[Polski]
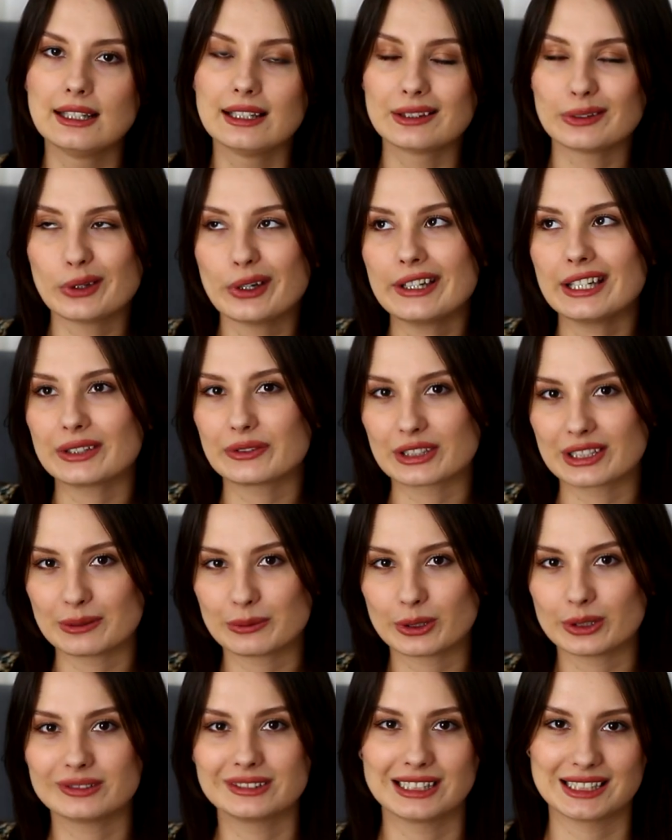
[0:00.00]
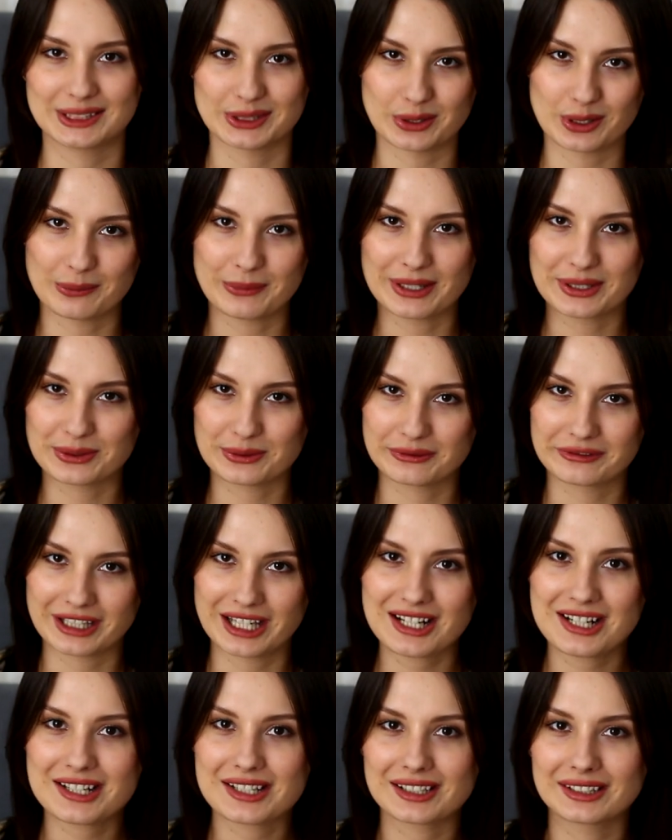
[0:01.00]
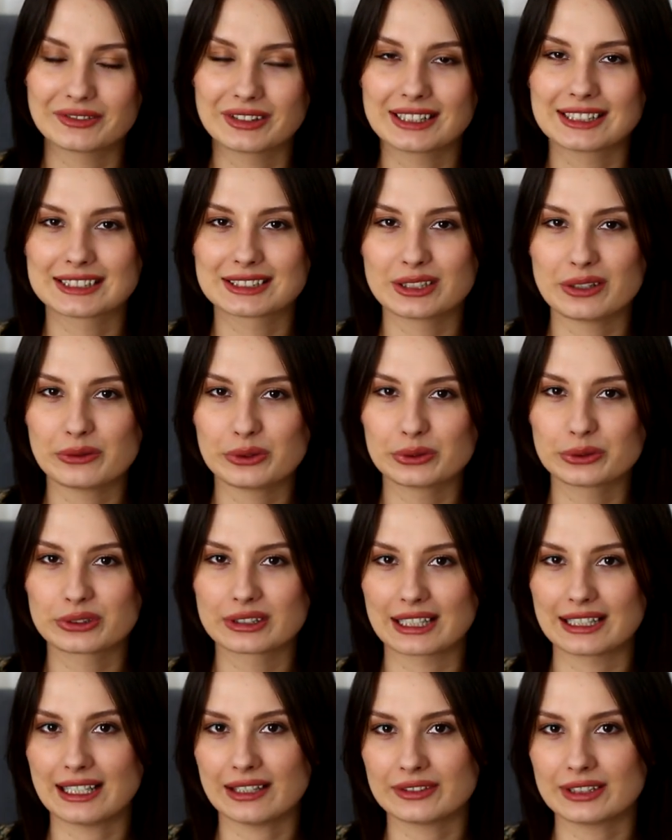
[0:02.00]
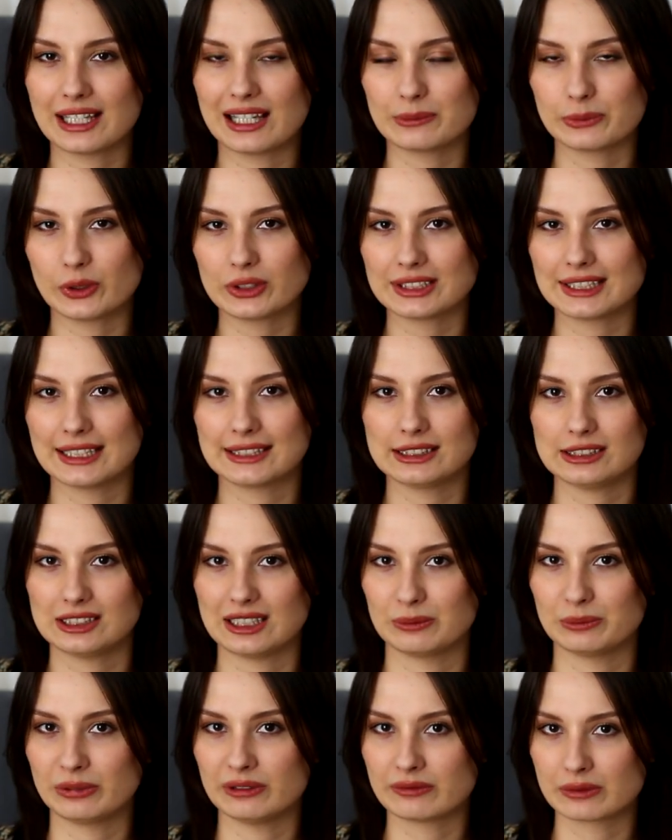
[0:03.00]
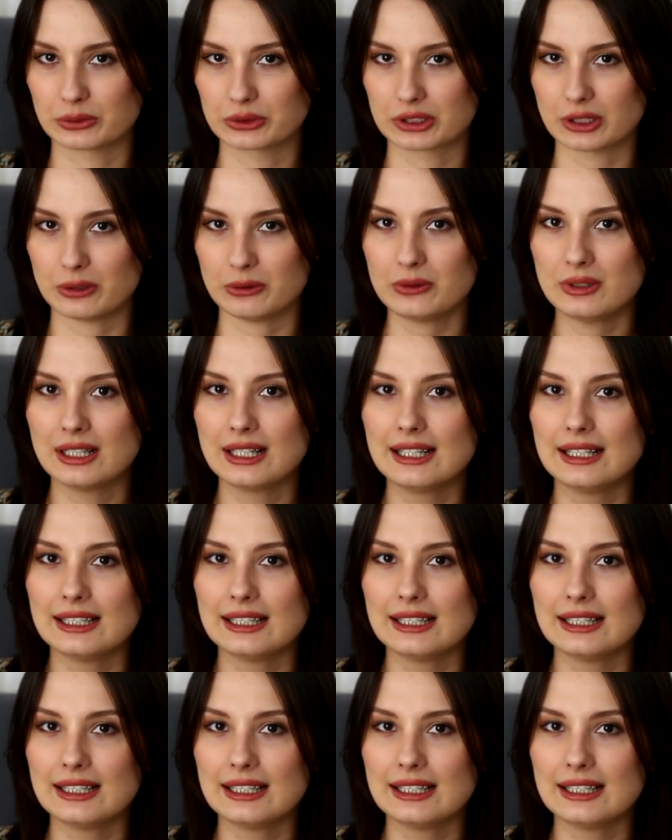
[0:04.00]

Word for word: No i jak wiadomo, jest to romans również, więc znowu te dawne emocje gdzieś tam powrócą.